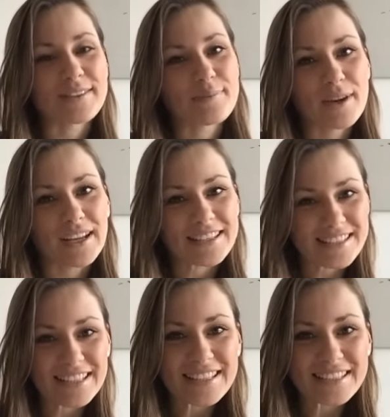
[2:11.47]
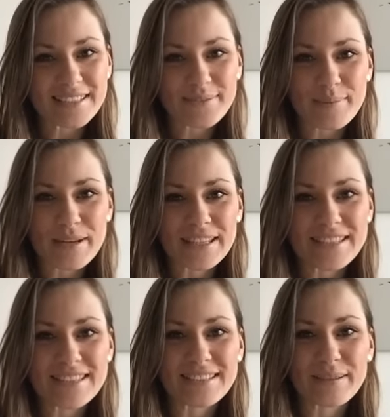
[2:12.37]
Was immer ganz niedlich ist, wenn man
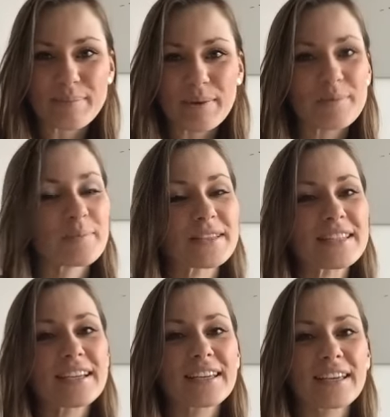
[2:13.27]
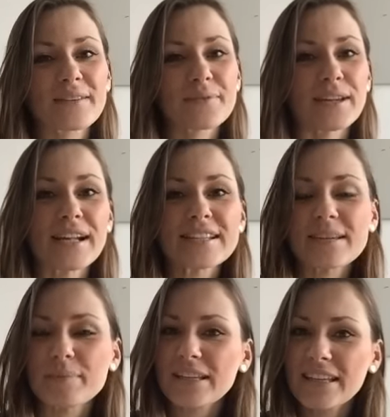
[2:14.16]
jetzt ähm, beim Spazierengehen von
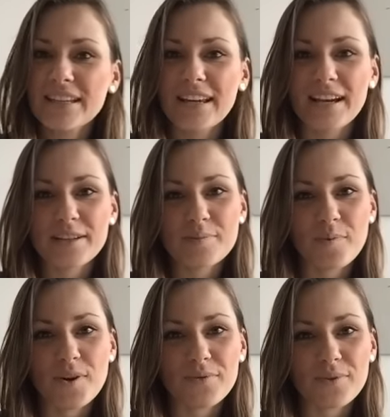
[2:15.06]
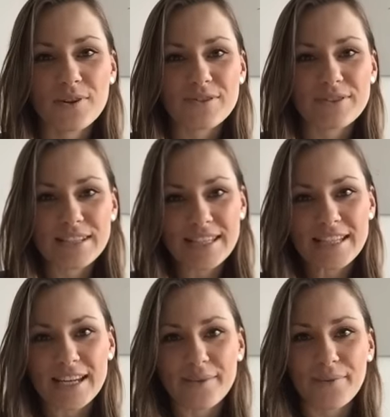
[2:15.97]
Eltern mit Kindern angesprochen wird und die
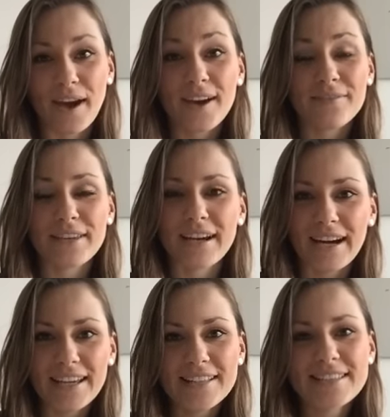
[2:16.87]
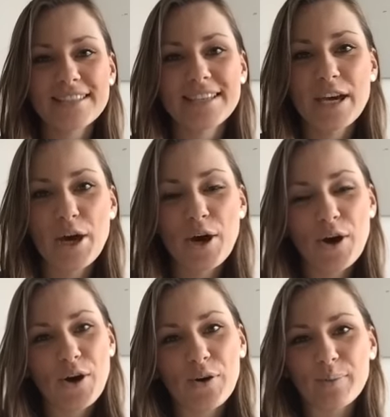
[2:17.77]
Kinder dann fragen, wie er heißt,
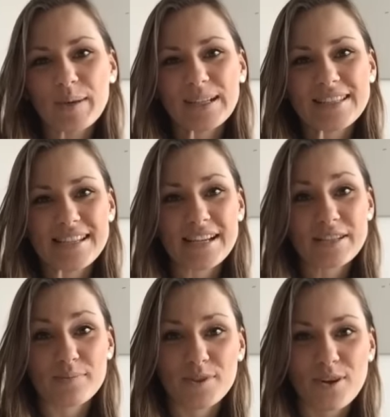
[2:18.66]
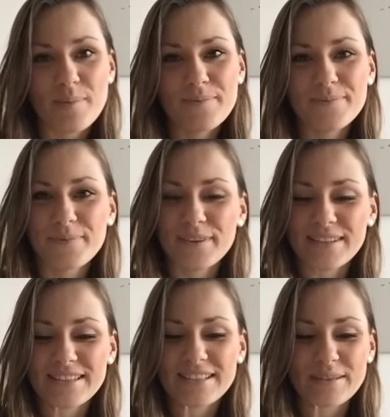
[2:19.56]
und man dann sagt Jim Knopf,
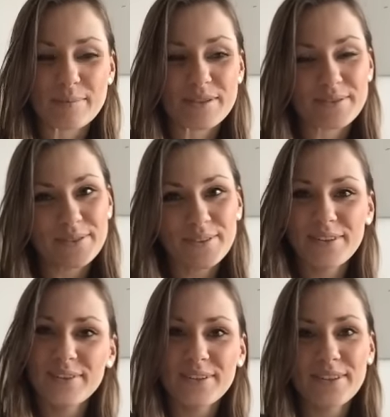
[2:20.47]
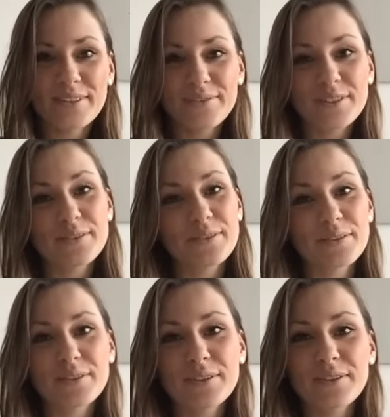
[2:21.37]
ist das immer so, oh, wie
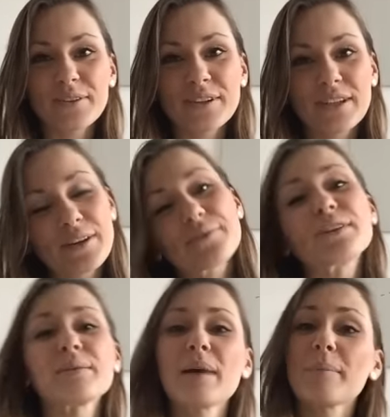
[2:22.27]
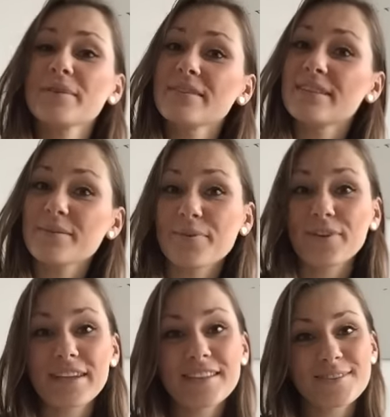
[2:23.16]
schön und von dem habe ich eine
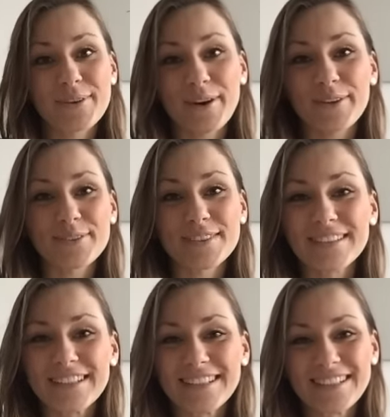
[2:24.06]
DVD zu Hause.